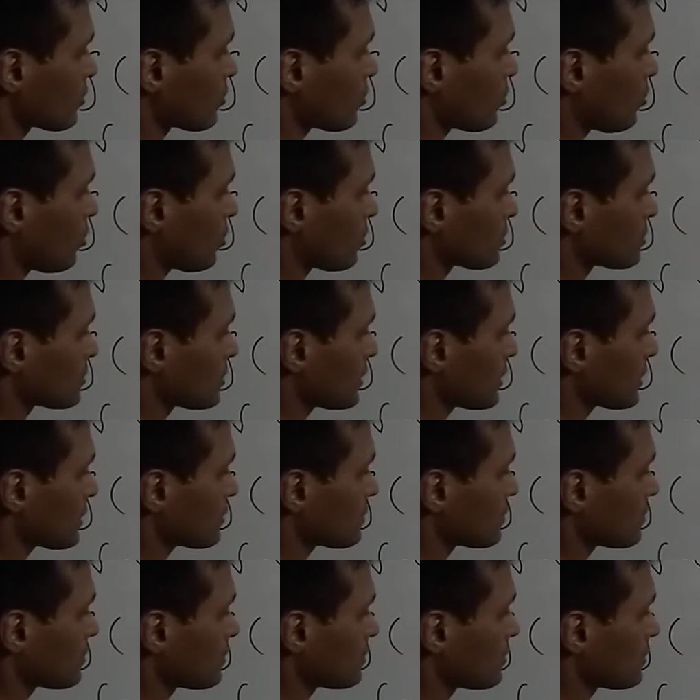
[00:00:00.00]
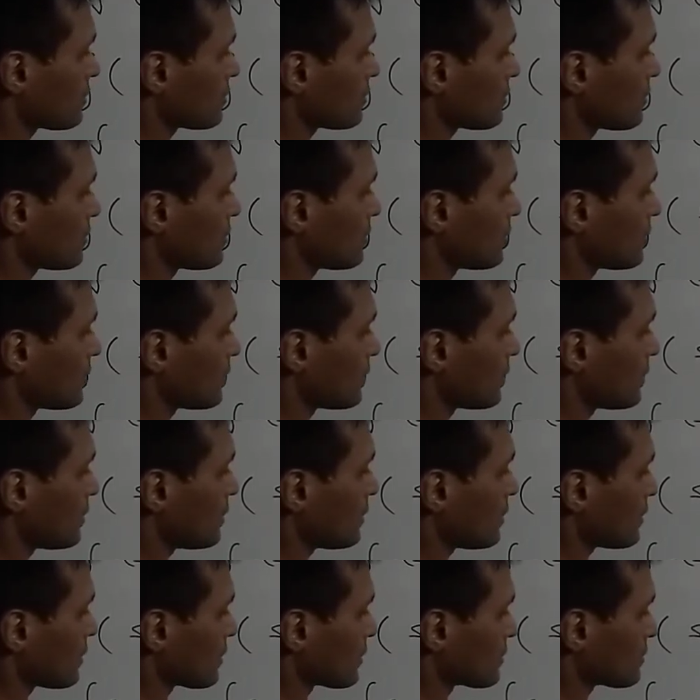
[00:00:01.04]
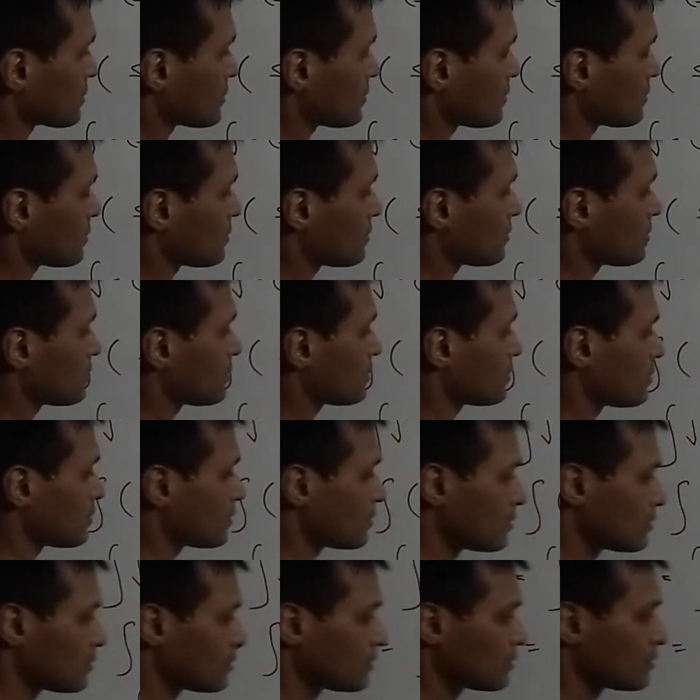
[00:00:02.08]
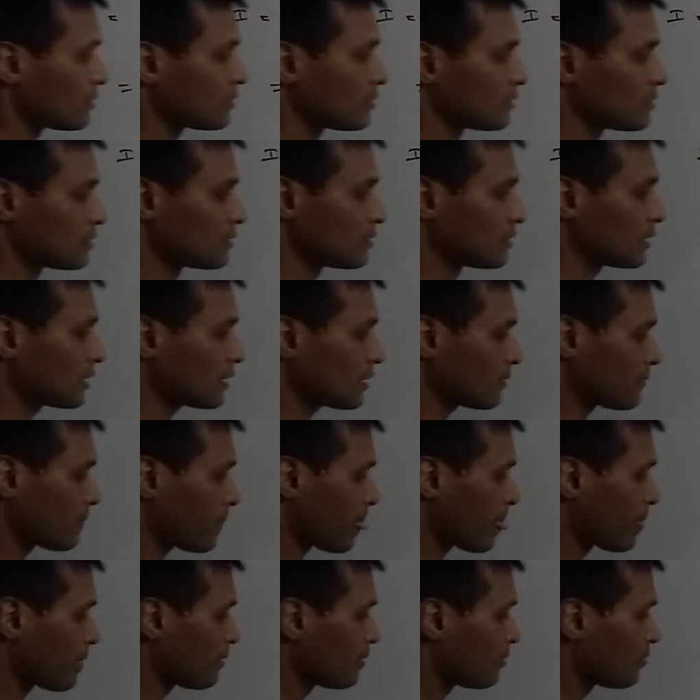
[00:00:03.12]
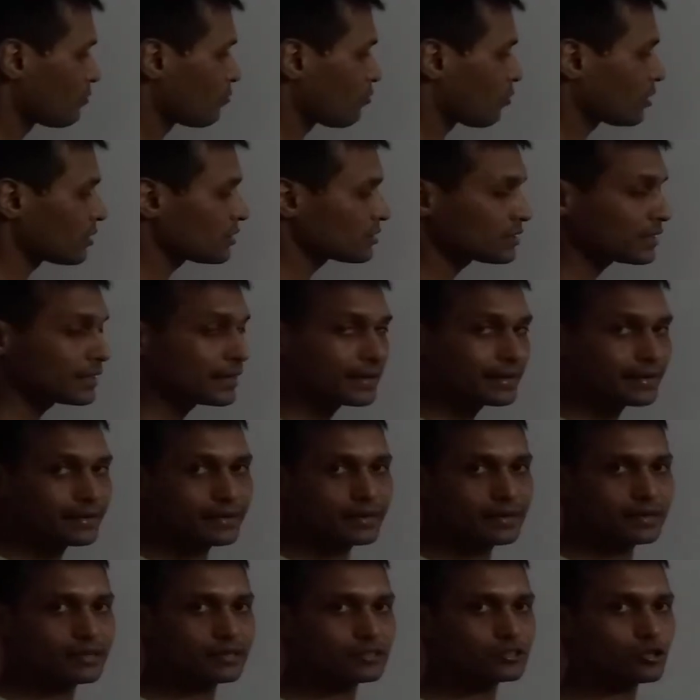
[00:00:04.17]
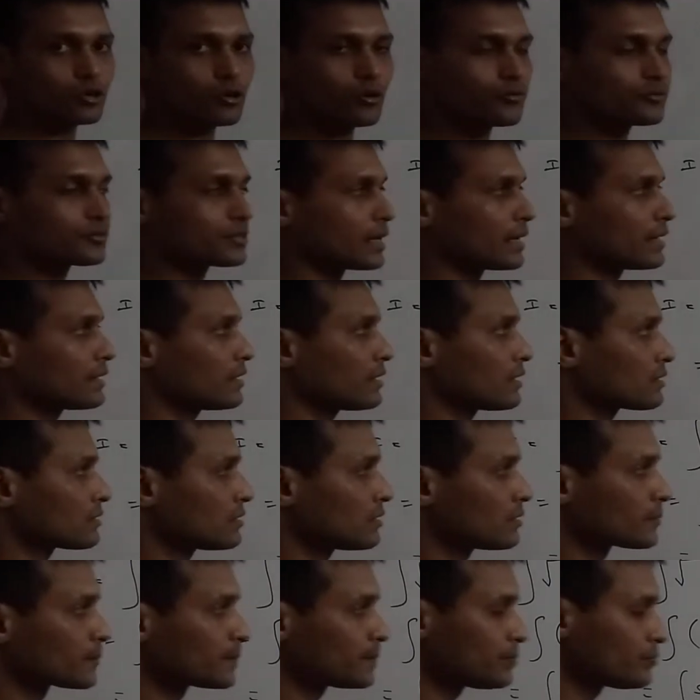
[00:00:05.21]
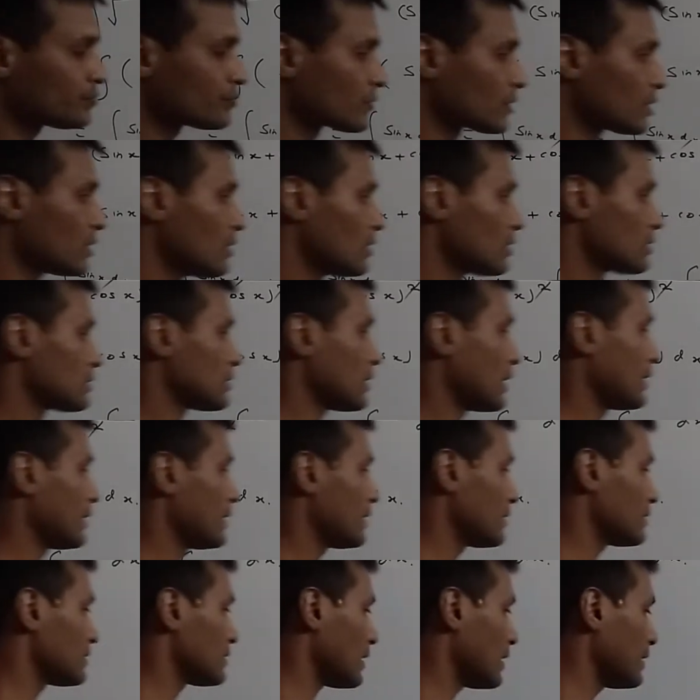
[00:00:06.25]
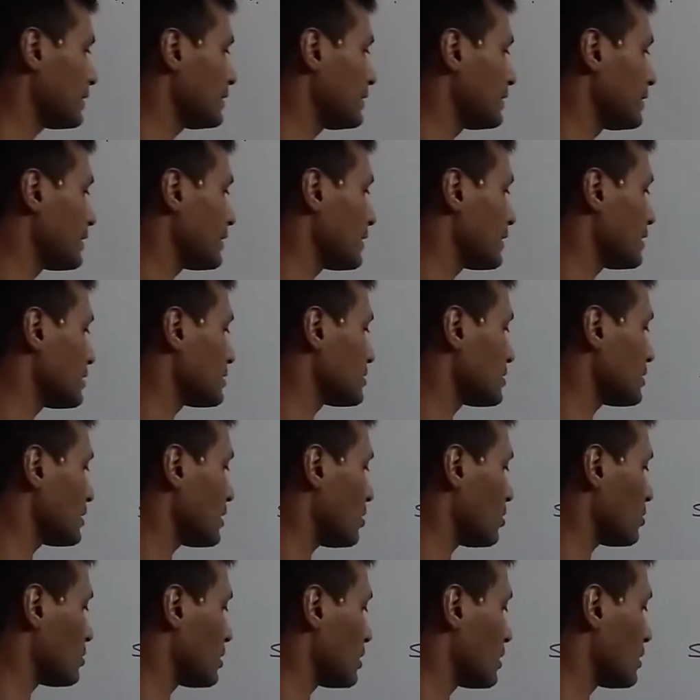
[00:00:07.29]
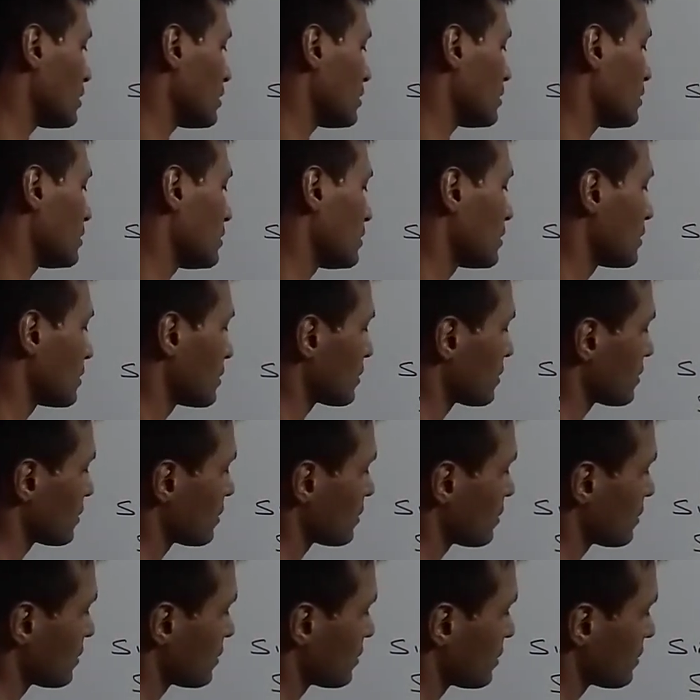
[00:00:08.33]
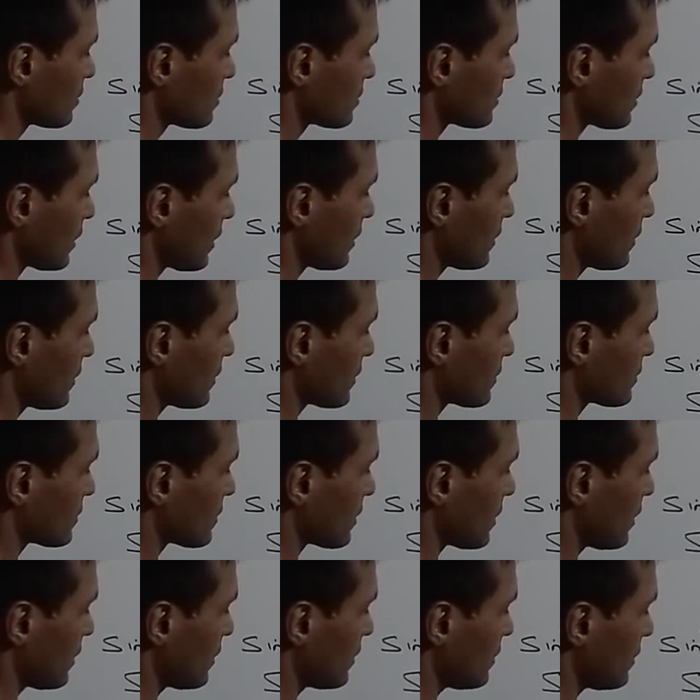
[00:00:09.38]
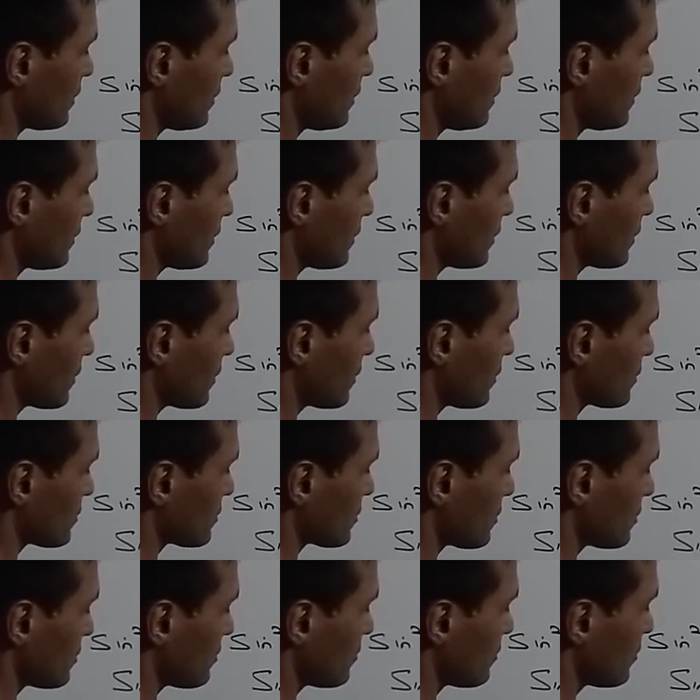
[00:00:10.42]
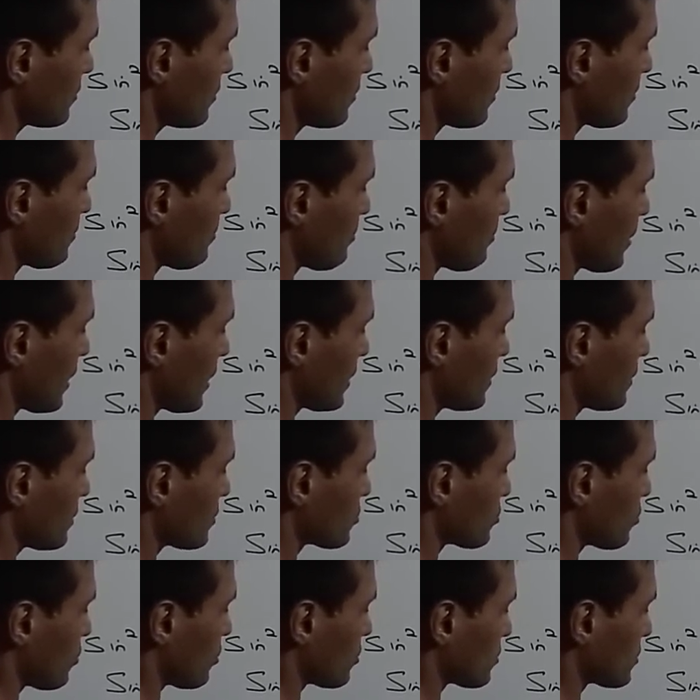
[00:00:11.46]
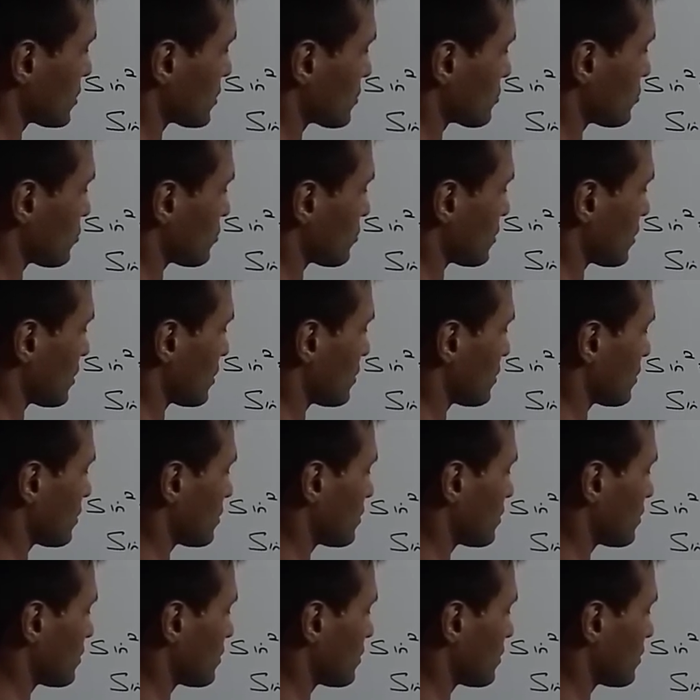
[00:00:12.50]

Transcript: कॉस एक्स डी एक्स ठीक है व्हाट इज द इंटीग्रेशन ऑफ साइन एक्स साइन एक्स का इंटीग्रेशन क्या होता है साइन एक्स का इंटीग्रेशन माइनस कॉस एक्स होता है